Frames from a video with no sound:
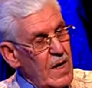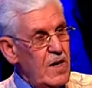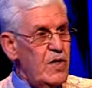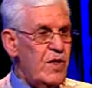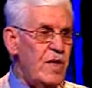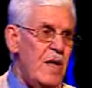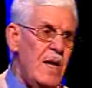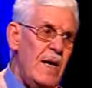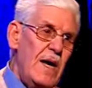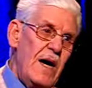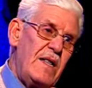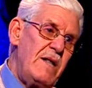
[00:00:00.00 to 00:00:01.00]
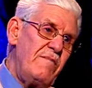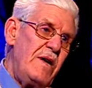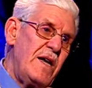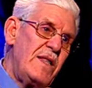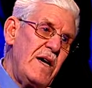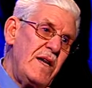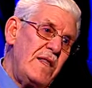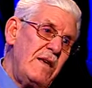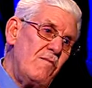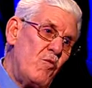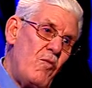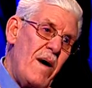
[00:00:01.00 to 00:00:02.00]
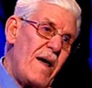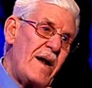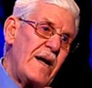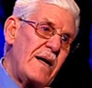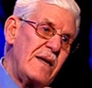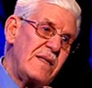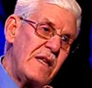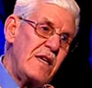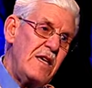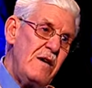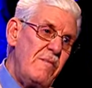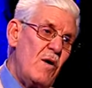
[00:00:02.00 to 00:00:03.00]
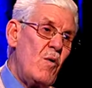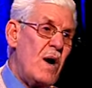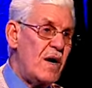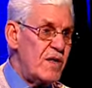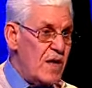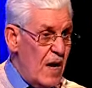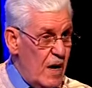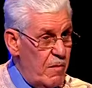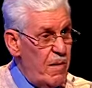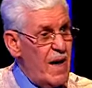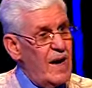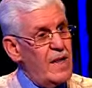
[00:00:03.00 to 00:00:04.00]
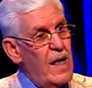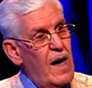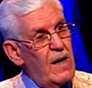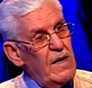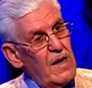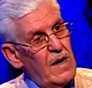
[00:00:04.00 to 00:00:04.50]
إذا هذه البلاد هذه مباركة طيبة وقد أخبرنا